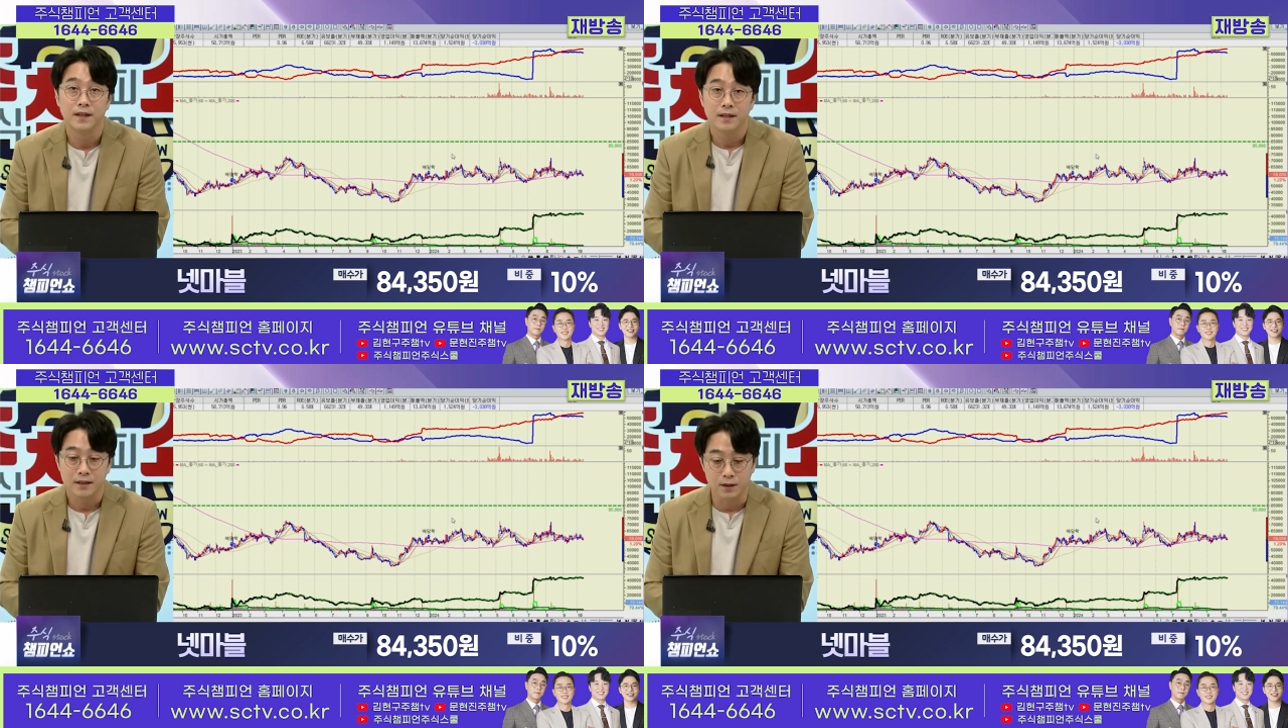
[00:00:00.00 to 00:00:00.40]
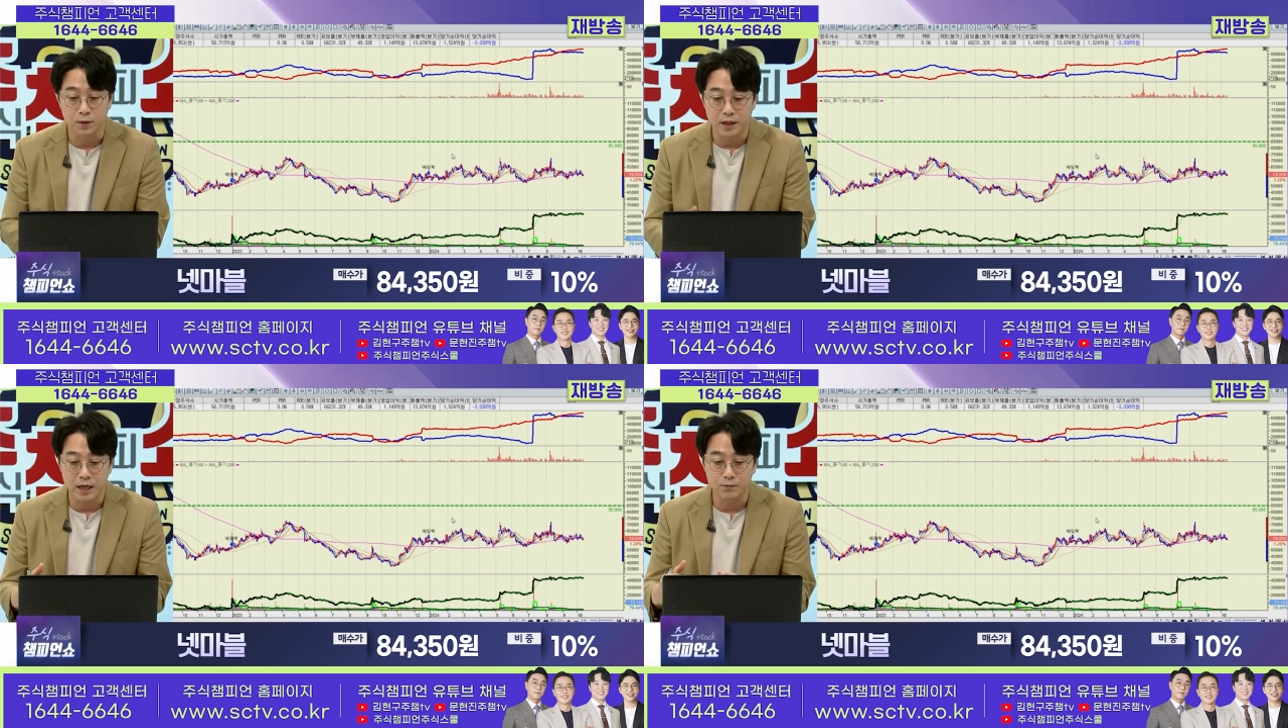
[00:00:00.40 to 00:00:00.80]
그리고
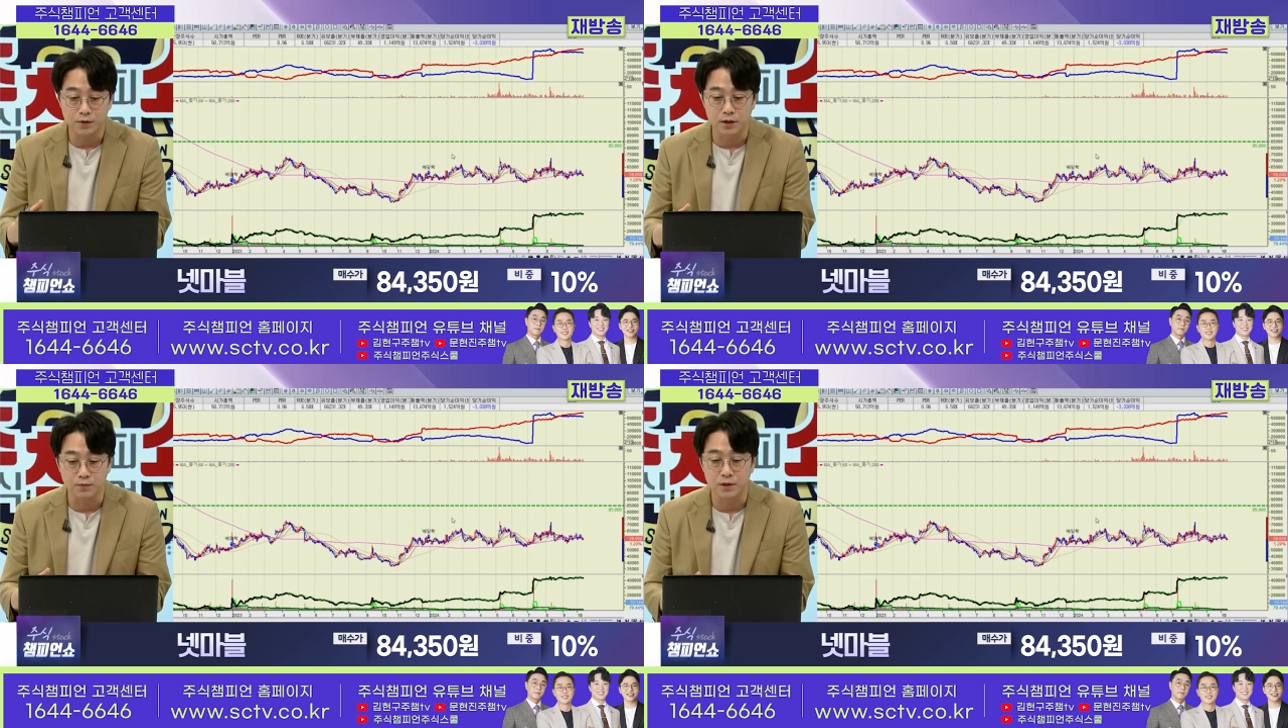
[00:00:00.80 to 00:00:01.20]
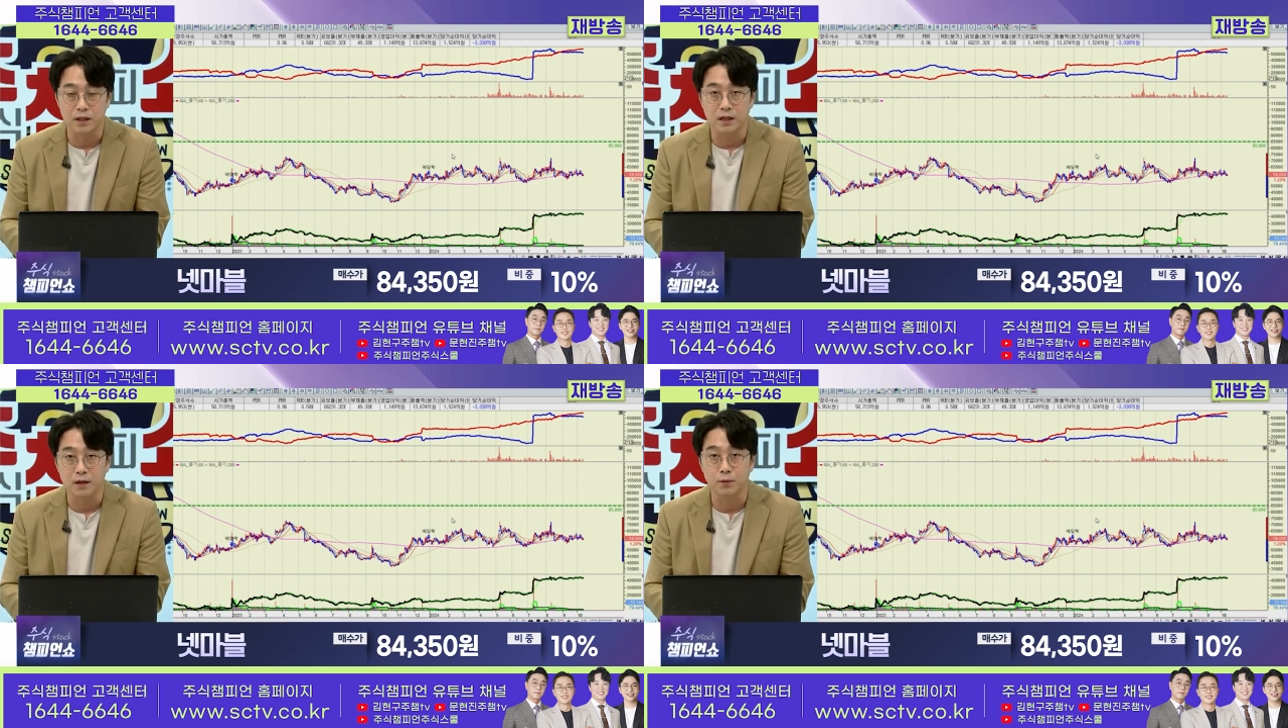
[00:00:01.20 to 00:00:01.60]
게임주들이 예. 움직일
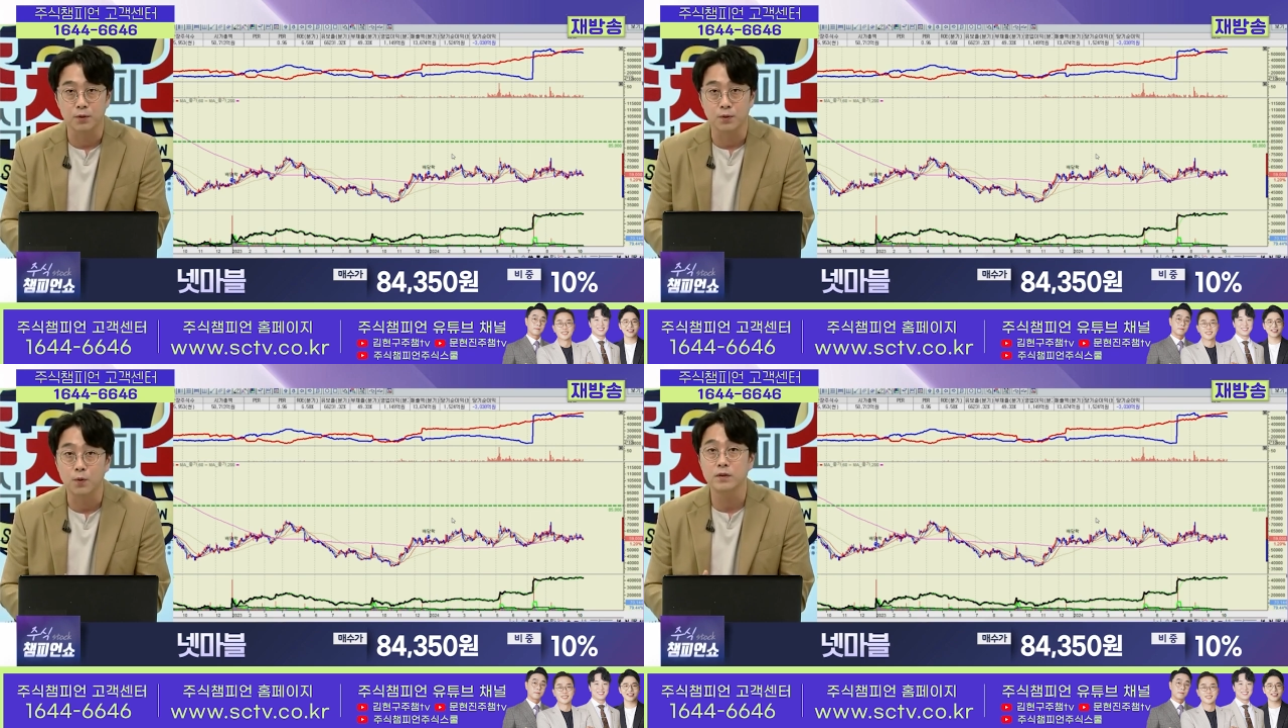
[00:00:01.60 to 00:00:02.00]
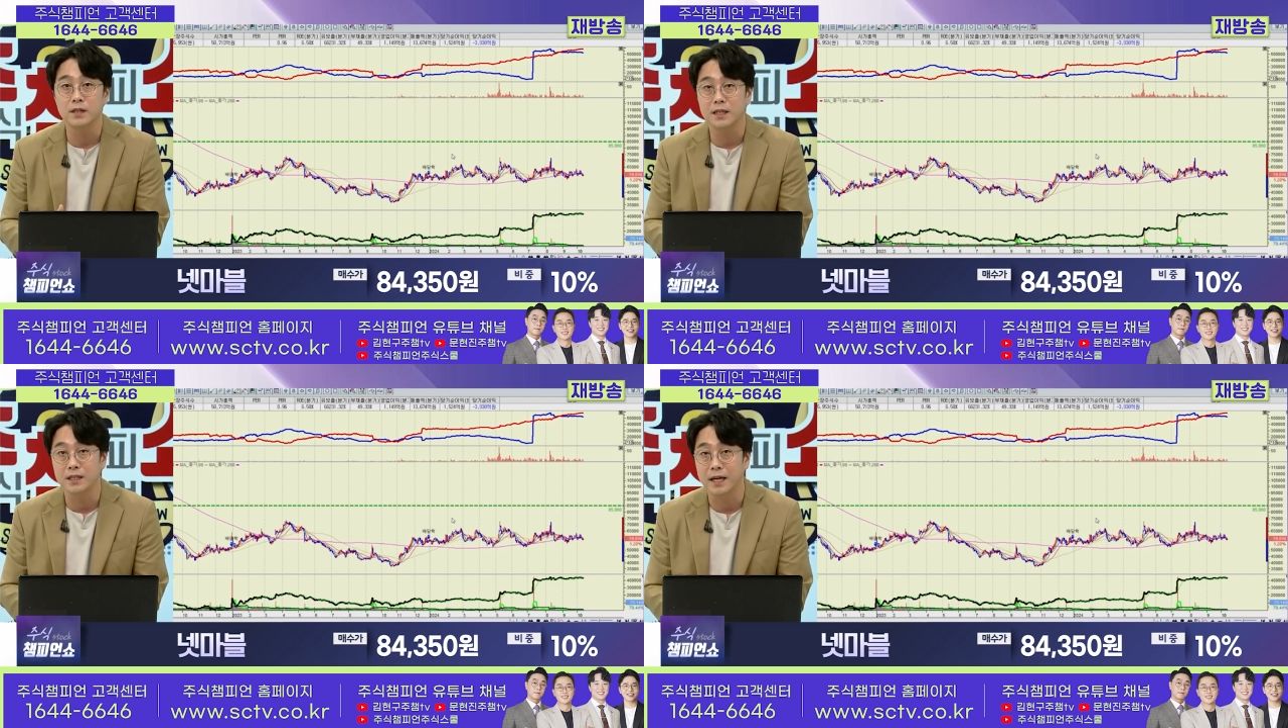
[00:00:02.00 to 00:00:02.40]
때는 보통
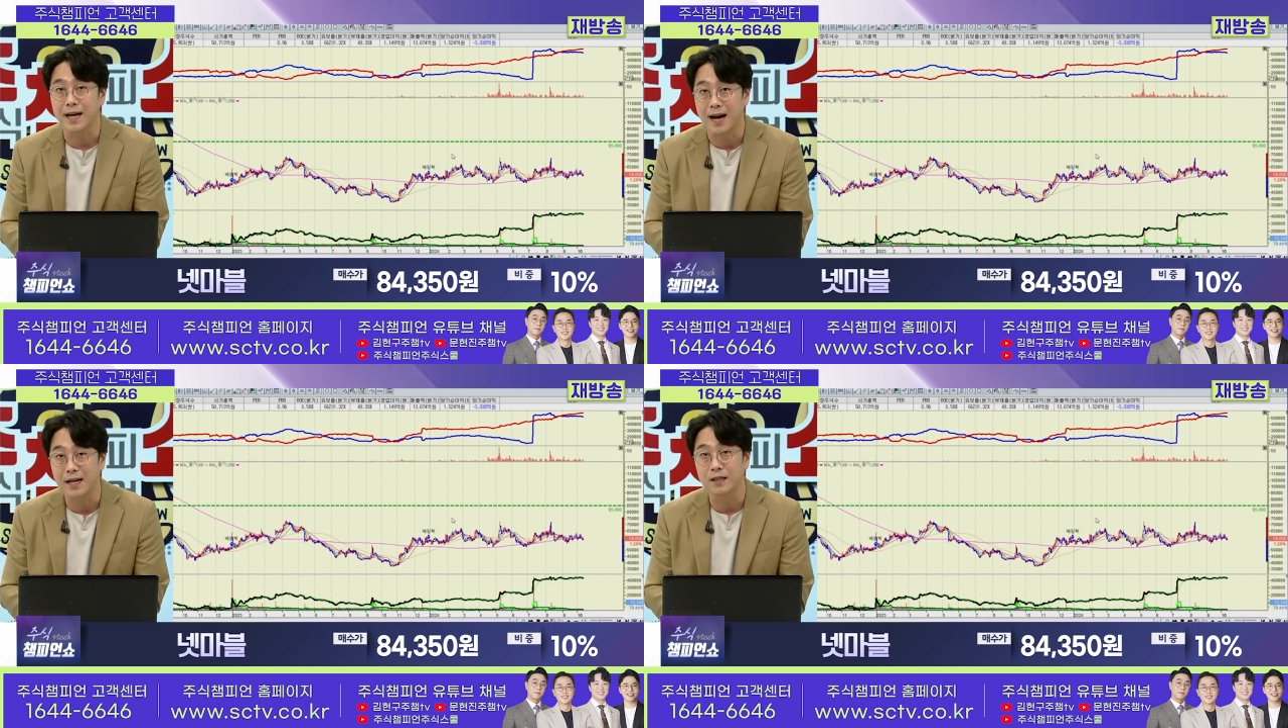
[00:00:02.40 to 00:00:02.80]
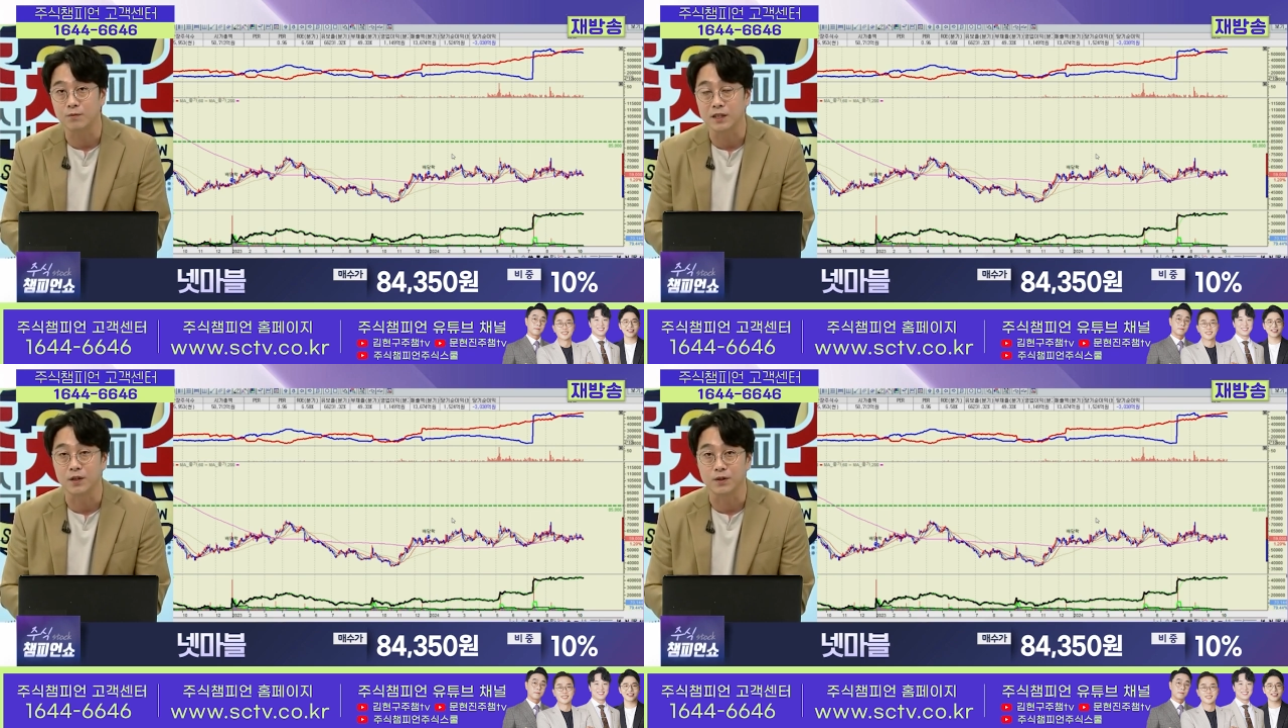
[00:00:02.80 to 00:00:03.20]
코스닥 시장이 강할 때
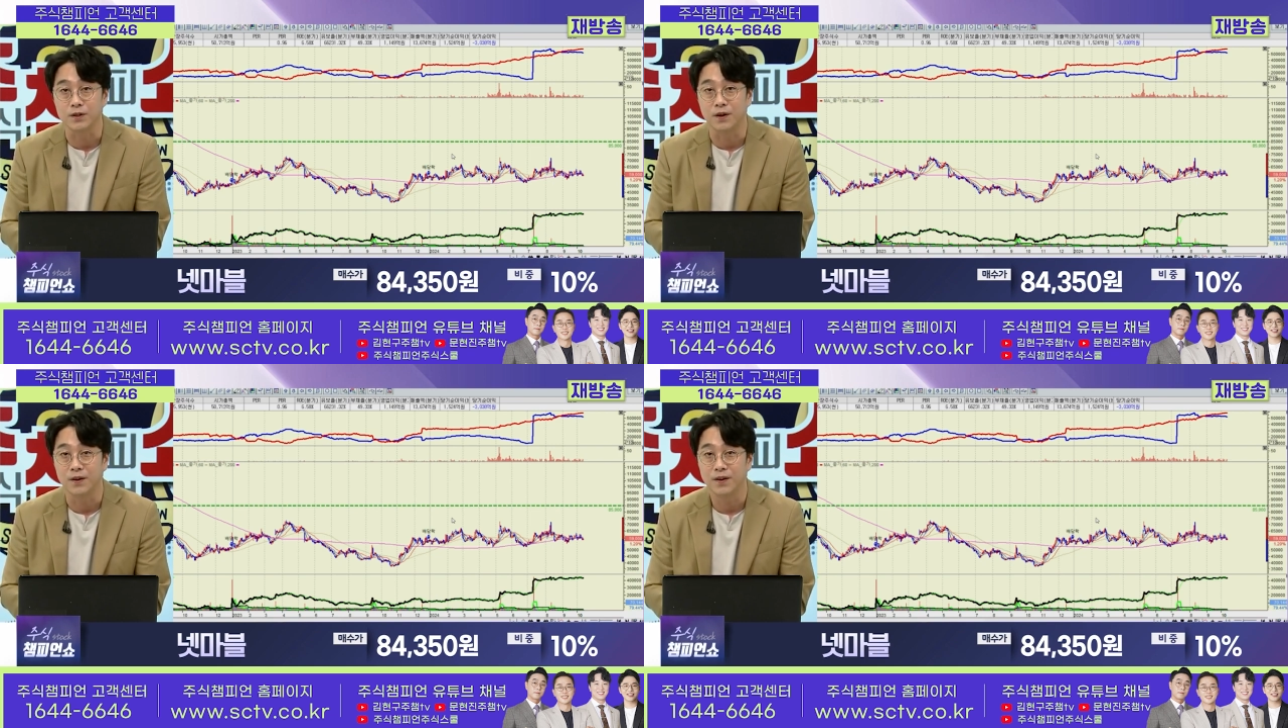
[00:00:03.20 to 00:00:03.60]
움직이거든요.